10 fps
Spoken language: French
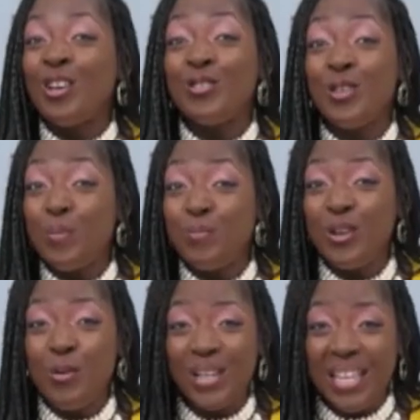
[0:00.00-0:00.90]
depuis
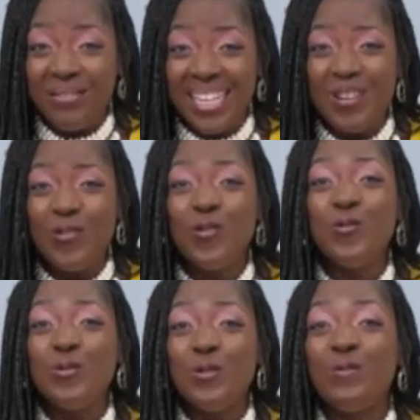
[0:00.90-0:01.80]
le mois d'avril,
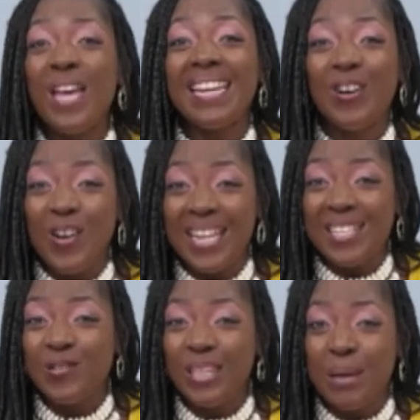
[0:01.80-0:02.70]
une nouvelle
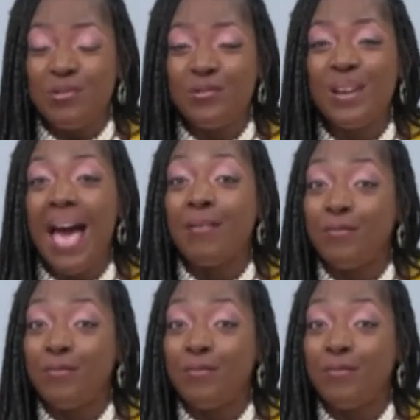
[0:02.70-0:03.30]
collection capsule a